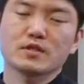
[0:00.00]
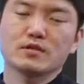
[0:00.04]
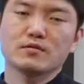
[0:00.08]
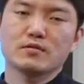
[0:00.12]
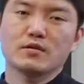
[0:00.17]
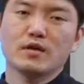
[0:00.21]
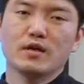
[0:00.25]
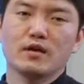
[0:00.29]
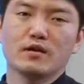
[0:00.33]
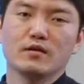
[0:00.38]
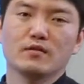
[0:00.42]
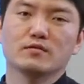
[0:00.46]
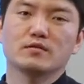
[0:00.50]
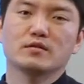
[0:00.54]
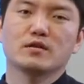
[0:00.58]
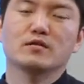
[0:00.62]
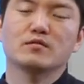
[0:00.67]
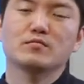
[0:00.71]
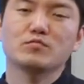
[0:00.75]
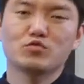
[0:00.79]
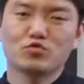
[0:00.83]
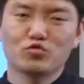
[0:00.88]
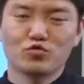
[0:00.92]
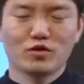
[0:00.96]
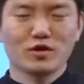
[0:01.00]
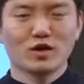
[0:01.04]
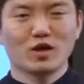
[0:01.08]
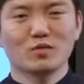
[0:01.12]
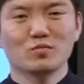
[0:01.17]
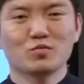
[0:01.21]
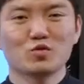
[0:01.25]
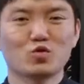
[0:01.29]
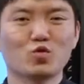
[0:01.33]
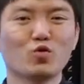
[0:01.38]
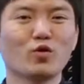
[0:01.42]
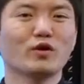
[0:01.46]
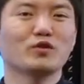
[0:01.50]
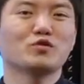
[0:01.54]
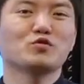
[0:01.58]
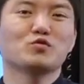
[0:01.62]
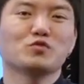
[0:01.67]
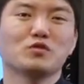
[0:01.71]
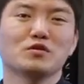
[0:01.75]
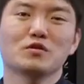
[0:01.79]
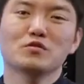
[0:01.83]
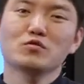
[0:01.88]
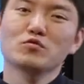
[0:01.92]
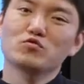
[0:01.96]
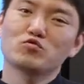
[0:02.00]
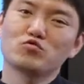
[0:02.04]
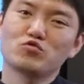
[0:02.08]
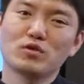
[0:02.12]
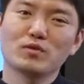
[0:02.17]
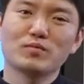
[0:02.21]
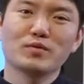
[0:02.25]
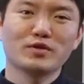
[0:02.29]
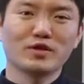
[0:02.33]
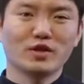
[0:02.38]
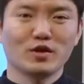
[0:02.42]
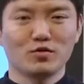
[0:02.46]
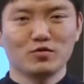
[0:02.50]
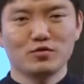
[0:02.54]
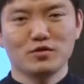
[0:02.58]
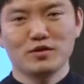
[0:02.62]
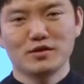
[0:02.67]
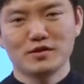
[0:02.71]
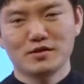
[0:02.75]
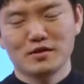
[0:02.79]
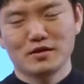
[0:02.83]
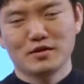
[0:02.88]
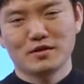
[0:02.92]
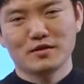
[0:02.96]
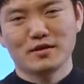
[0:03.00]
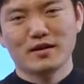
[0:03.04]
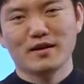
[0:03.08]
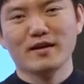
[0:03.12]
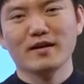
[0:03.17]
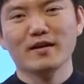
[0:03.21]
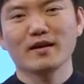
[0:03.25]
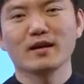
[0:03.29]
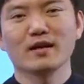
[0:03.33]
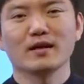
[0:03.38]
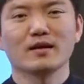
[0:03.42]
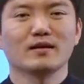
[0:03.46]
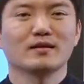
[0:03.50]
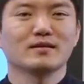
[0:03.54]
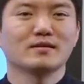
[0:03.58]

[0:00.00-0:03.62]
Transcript: 오케이. 자, 그럼 두 개 나오면 좋아하죠. 요새 계속 두 개만 나오네, 이상하게.